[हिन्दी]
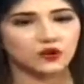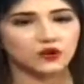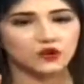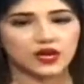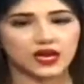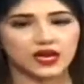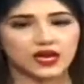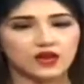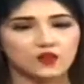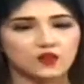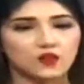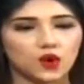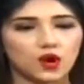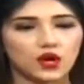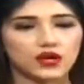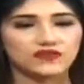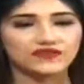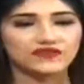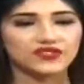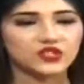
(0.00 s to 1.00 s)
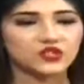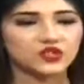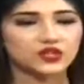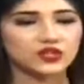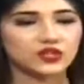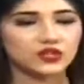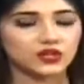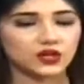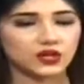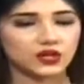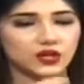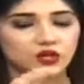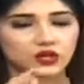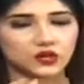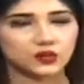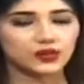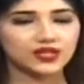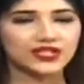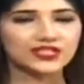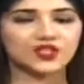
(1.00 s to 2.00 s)
ओके इफ वी जस्ट
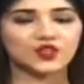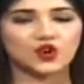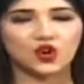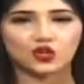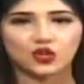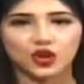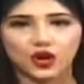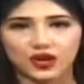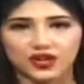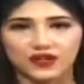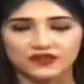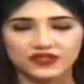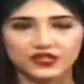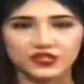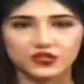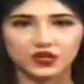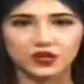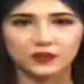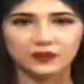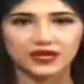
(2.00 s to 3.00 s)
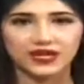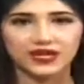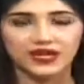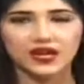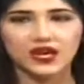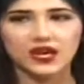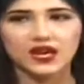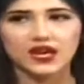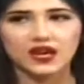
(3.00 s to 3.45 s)
डू दिस इन ऑल लाइफ इट्स कैन बी